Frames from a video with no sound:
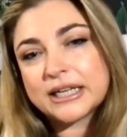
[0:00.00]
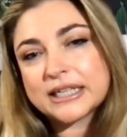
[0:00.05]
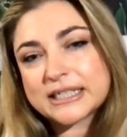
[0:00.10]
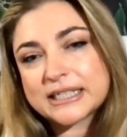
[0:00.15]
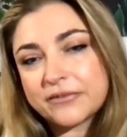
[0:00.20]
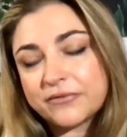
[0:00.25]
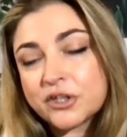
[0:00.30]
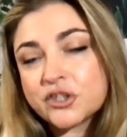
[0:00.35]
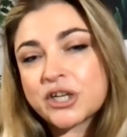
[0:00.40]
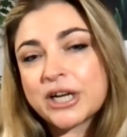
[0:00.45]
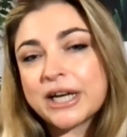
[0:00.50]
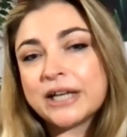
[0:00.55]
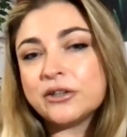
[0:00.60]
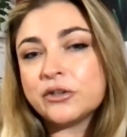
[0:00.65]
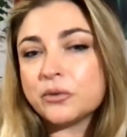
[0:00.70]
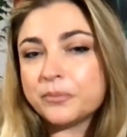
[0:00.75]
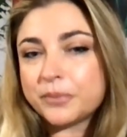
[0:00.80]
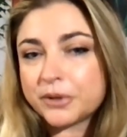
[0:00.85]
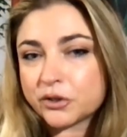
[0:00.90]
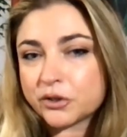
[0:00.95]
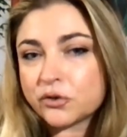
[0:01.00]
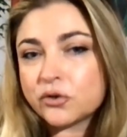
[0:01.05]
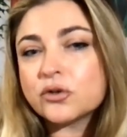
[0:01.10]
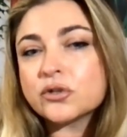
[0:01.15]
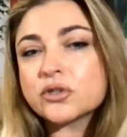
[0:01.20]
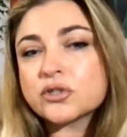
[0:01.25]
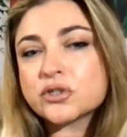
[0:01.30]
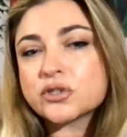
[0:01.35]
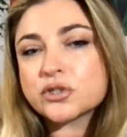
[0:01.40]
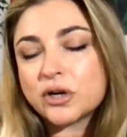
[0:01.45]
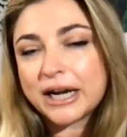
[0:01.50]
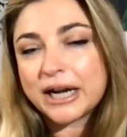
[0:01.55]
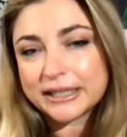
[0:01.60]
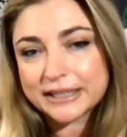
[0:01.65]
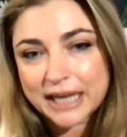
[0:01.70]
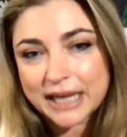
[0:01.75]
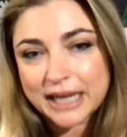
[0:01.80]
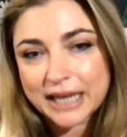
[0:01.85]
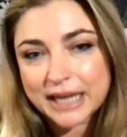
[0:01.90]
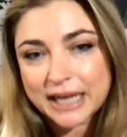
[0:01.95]
che sta facendo è un percorso
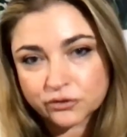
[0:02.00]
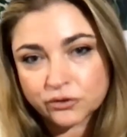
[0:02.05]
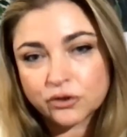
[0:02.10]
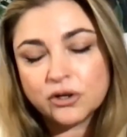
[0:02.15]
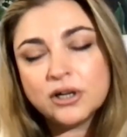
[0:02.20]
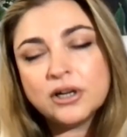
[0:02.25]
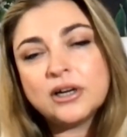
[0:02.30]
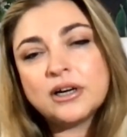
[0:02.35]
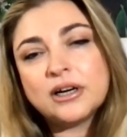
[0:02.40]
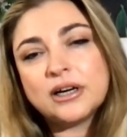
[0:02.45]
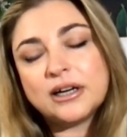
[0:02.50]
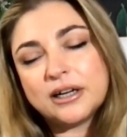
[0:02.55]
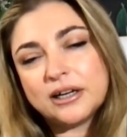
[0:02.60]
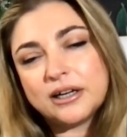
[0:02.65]
adatto